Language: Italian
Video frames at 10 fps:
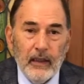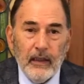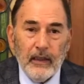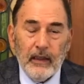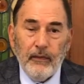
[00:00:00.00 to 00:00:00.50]

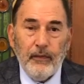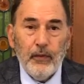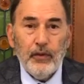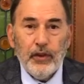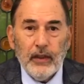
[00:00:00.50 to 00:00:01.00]
che
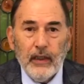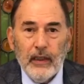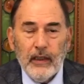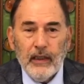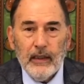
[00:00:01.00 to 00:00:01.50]
fugge
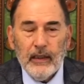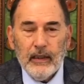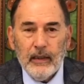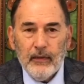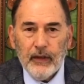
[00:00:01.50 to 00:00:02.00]

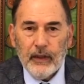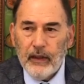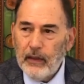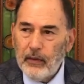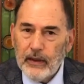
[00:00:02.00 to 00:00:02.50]
dal, dal
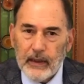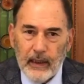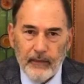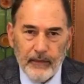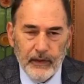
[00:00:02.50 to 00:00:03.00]
fratello
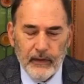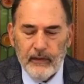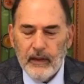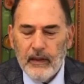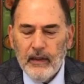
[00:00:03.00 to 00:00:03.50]
Esav